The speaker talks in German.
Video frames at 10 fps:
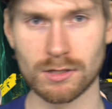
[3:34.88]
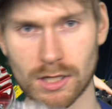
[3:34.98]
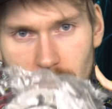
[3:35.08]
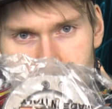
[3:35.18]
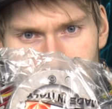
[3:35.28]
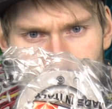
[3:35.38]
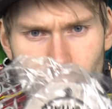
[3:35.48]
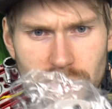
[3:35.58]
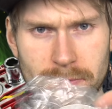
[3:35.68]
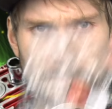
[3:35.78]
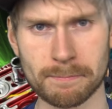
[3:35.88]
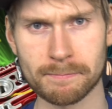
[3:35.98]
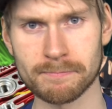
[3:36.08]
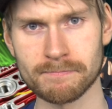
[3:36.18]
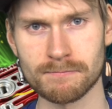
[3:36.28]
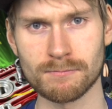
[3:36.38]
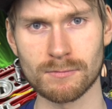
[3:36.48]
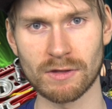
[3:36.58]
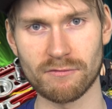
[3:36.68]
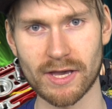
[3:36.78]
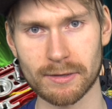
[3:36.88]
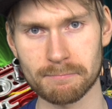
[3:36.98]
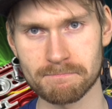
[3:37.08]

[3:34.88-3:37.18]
in einer einzelnen Tüte. Weg.